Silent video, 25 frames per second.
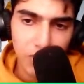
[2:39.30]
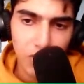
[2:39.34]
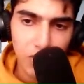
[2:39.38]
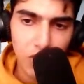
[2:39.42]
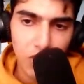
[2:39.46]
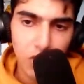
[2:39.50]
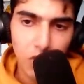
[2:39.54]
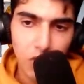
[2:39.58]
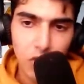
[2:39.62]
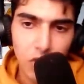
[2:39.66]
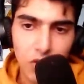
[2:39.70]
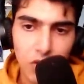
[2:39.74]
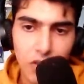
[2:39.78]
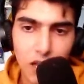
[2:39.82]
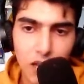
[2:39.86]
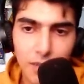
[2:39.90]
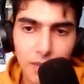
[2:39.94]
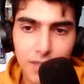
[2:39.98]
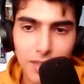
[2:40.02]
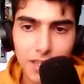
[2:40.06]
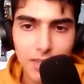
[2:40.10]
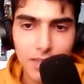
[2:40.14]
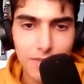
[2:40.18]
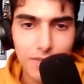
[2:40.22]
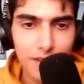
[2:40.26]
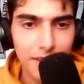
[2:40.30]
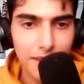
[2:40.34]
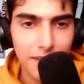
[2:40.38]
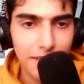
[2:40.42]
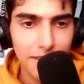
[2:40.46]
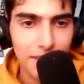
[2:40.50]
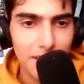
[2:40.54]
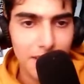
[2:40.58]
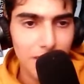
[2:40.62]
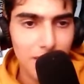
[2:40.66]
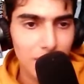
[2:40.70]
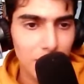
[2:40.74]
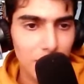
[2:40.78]
Und habe deswegen
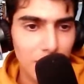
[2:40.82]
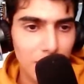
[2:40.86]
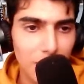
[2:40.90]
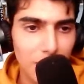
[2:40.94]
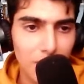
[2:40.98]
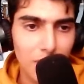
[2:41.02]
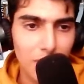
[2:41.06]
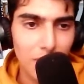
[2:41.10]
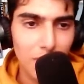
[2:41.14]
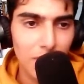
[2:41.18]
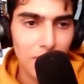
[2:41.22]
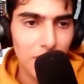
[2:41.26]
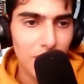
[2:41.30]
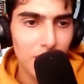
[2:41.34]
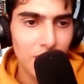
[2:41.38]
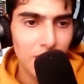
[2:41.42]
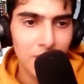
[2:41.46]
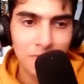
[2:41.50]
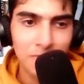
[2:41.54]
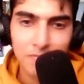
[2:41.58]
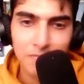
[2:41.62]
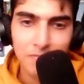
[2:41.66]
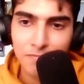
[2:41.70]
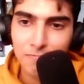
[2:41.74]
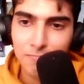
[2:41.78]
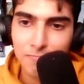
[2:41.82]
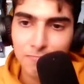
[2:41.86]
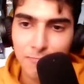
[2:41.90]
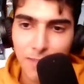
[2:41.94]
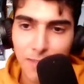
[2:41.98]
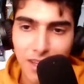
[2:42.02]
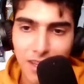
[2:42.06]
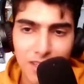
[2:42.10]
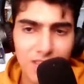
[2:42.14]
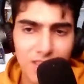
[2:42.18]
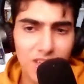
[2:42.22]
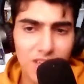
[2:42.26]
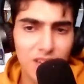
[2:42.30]
dieses wundervolle
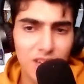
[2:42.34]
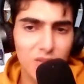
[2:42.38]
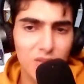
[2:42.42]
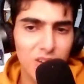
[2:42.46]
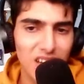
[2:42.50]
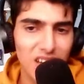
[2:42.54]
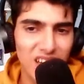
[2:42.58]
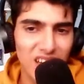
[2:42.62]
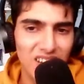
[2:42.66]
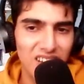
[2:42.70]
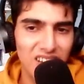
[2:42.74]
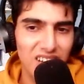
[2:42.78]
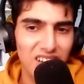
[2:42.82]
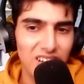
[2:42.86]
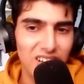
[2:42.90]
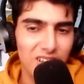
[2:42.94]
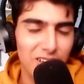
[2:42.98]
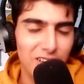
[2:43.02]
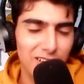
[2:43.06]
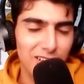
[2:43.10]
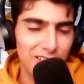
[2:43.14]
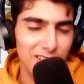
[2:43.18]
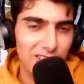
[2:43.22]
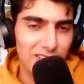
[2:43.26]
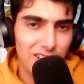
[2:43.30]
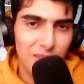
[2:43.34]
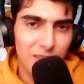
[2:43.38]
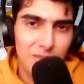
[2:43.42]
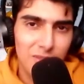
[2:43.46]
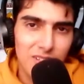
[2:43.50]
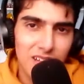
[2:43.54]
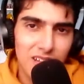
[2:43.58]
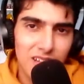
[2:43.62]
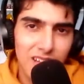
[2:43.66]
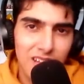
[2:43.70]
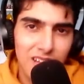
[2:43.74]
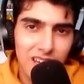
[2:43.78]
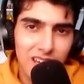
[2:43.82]
Secret Ending,
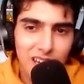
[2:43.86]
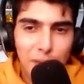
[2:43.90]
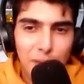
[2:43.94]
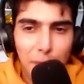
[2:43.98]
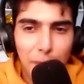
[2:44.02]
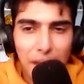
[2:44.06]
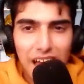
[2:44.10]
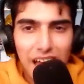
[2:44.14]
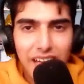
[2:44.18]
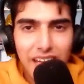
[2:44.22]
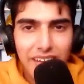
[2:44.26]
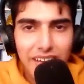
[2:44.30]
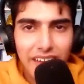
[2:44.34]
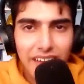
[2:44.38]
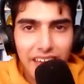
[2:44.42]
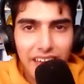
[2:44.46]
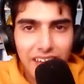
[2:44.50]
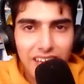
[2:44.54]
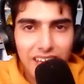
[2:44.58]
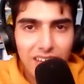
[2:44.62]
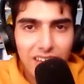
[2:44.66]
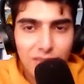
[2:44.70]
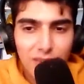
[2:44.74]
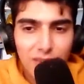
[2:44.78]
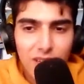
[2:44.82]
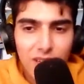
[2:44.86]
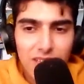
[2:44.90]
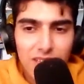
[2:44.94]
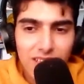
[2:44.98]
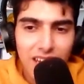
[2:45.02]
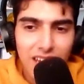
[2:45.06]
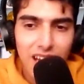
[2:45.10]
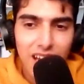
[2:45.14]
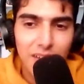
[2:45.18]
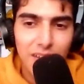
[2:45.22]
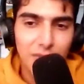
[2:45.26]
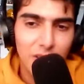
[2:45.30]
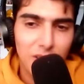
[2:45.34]
schlimmes Ending, Bad Ending für das
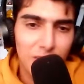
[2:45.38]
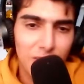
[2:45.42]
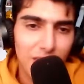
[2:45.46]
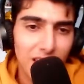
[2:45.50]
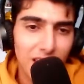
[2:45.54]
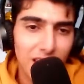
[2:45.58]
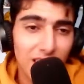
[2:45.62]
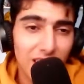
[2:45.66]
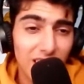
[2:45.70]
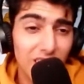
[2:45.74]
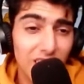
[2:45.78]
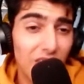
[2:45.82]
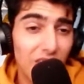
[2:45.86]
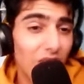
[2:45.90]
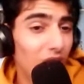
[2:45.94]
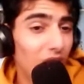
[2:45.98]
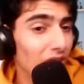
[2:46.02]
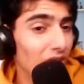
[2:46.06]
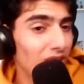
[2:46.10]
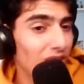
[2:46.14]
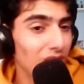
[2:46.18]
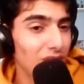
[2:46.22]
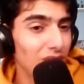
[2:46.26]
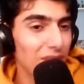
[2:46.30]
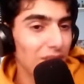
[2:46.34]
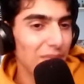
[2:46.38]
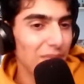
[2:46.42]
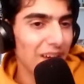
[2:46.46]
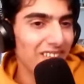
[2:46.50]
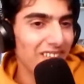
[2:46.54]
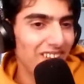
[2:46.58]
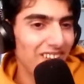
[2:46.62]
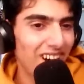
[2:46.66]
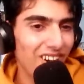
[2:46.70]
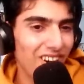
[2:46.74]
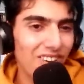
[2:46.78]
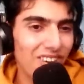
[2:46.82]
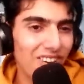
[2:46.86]
Game gemacht. Und oh, das Feedback
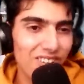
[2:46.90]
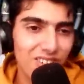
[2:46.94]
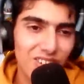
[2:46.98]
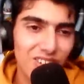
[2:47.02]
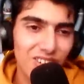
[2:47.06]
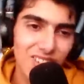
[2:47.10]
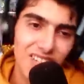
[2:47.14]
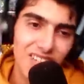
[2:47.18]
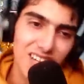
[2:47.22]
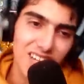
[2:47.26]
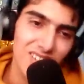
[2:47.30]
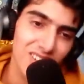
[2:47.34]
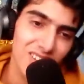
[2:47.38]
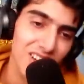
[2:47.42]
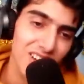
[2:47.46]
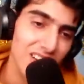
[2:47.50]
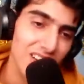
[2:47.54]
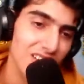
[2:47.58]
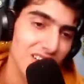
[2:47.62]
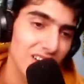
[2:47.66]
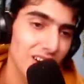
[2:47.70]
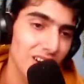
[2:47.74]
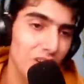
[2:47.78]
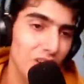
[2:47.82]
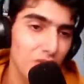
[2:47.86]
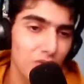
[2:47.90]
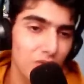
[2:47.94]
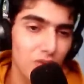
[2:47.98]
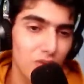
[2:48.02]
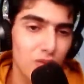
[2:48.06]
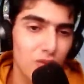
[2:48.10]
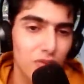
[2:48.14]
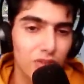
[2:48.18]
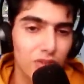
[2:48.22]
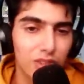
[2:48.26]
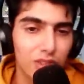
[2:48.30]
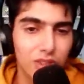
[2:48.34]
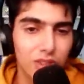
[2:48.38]
war auch gut. 36
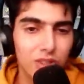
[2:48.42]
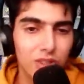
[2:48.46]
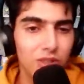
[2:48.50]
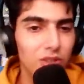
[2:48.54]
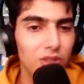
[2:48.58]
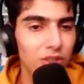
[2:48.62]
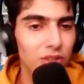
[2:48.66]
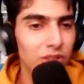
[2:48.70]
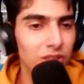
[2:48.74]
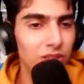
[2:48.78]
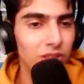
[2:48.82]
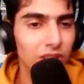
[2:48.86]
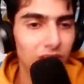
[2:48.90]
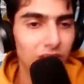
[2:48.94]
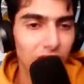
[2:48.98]
Aufrufe und